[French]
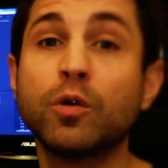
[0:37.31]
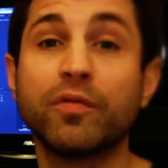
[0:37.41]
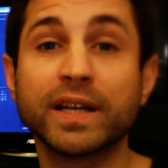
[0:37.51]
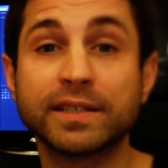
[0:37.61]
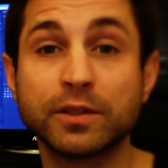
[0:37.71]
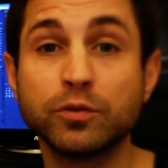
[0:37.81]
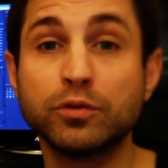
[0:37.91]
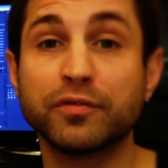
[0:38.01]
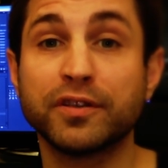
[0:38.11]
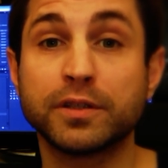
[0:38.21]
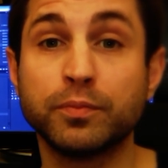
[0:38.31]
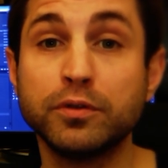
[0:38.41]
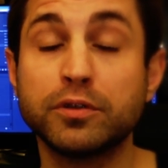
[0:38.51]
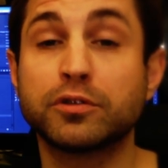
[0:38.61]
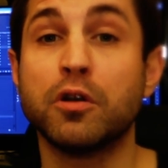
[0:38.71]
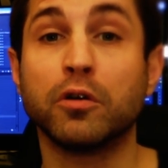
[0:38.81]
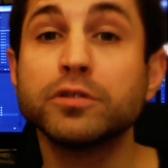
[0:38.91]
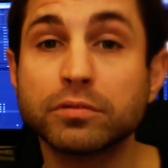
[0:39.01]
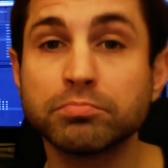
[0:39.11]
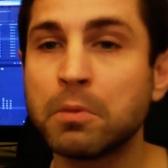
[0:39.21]
une conversation sur Facebook se
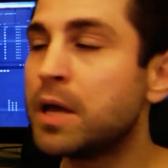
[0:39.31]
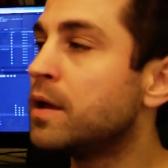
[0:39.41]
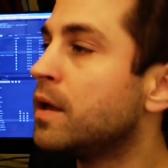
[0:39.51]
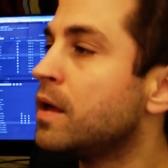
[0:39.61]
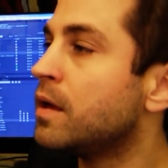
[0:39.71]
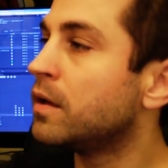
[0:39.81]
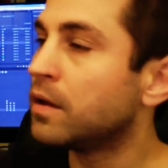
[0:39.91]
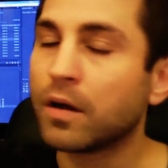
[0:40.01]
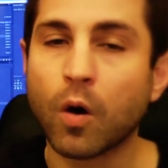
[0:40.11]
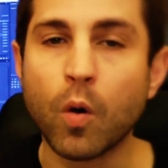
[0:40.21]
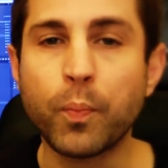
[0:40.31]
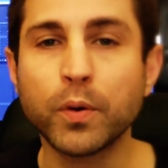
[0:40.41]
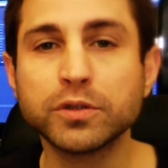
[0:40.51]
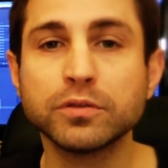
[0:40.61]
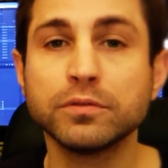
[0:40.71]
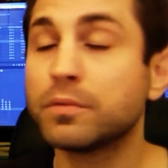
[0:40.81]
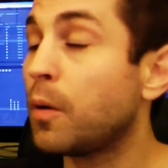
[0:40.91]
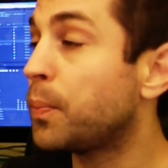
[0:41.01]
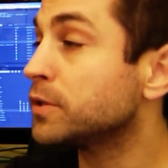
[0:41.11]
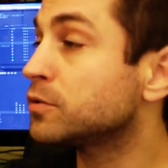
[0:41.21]
lance. On, pose,
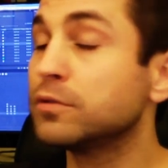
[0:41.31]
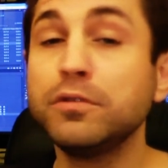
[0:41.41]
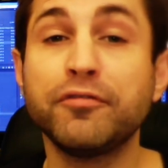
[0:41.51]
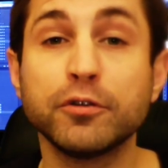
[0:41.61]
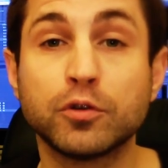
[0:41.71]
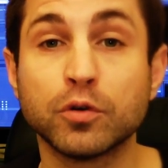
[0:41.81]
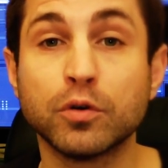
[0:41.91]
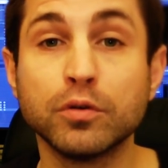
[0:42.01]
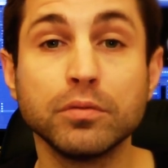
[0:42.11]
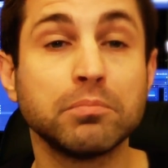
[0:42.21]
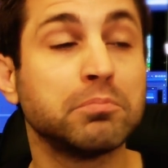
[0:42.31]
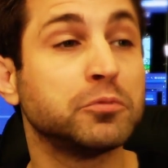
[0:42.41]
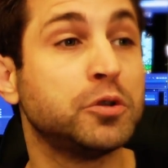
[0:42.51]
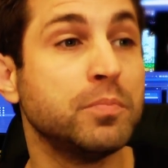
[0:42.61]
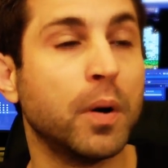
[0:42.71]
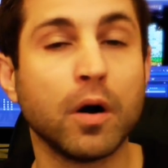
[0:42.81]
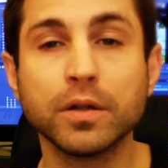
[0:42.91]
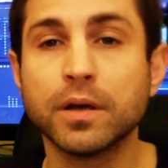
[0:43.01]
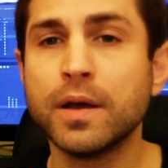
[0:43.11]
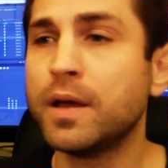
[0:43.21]
on poste une photo d'une
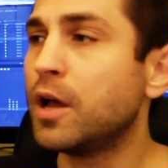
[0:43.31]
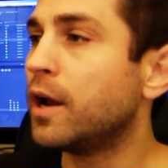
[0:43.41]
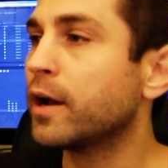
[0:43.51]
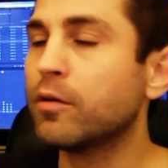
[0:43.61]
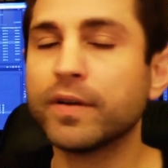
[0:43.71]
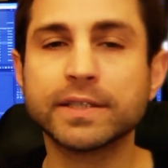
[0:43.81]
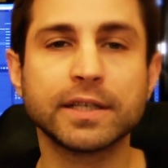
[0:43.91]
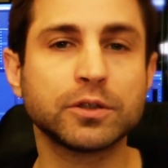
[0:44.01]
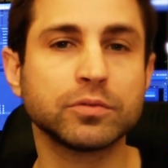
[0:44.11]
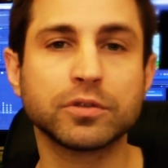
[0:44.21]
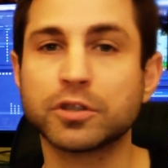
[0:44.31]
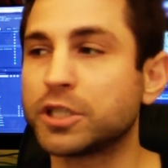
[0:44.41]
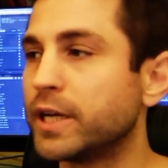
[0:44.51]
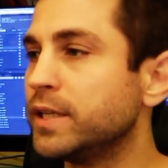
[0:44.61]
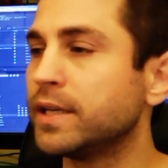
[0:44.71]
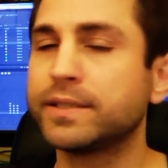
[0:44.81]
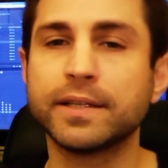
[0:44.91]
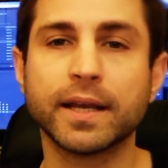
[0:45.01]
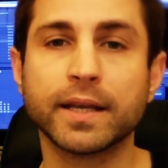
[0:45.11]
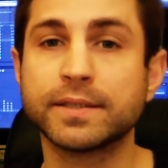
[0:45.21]
borne, la conversation s'enchaîne,
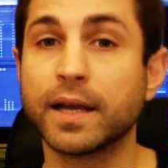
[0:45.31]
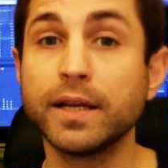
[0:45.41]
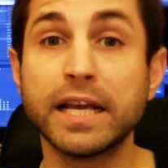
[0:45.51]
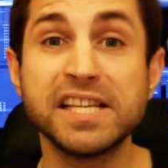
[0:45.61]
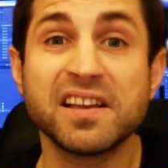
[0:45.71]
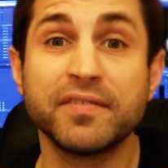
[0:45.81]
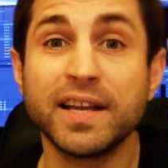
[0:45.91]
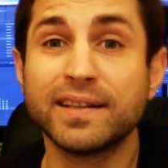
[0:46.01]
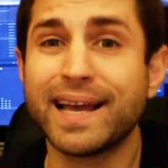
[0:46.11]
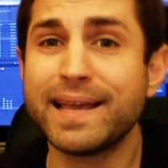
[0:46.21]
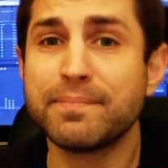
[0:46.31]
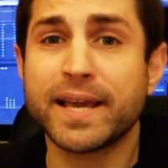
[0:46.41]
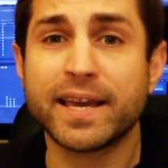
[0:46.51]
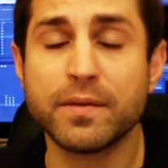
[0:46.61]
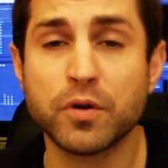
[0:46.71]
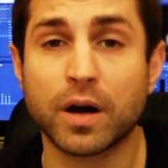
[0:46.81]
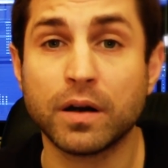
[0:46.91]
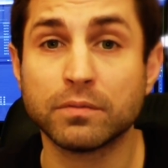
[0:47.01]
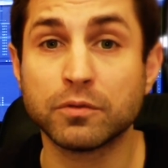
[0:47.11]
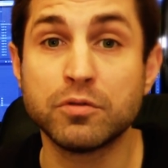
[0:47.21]
etc., etc. Et ça vient à Dai
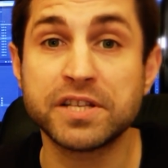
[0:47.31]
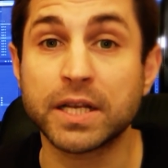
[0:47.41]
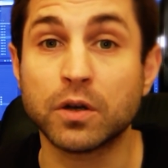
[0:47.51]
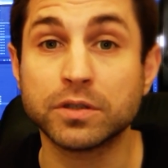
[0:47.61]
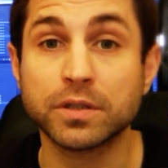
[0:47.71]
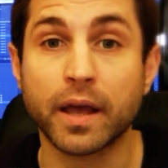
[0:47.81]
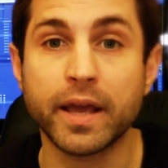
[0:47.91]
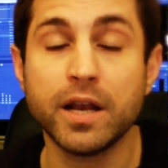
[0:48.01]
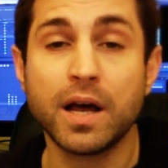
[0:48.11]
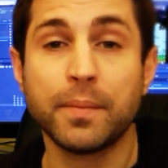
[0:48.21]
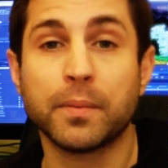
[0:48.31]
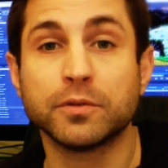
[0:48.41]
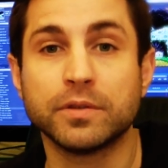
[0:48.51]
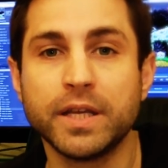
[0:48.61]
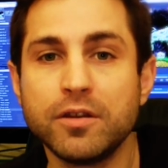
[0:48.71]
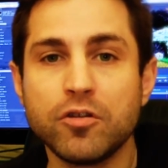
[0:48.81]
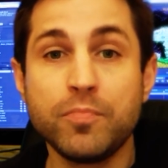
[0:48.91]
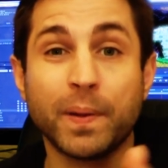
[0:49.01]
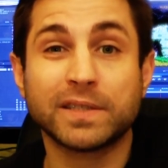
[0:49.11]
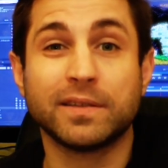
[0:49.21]
Kaimura, Ghouls and Ghost. Et là, à un moment donné,
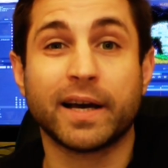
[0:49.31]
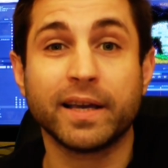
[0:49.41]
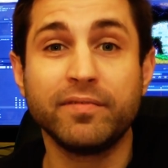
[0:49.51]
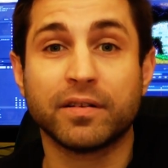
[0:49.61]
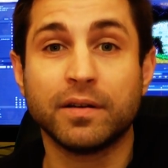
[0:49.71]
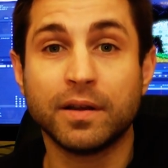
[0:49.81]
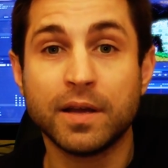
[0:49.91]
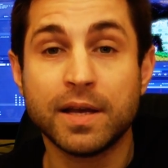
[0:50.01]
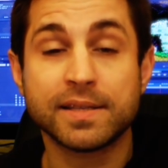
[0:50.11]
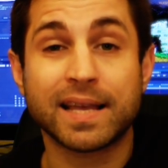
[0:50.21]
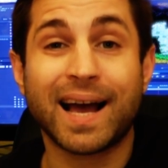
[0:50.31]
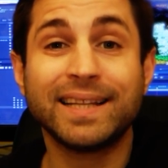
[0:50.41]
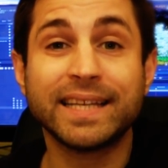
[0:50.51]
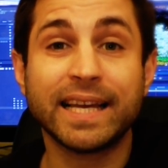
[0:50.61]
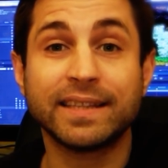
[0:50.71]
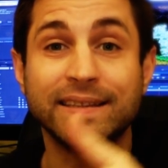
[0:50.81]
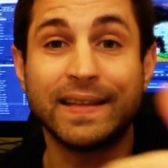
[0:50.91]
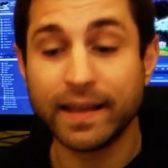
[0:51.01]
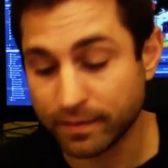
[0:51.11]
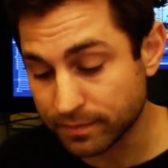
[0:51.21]
une personne arrive, c'est Adrien
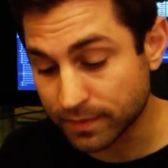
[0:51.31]
D,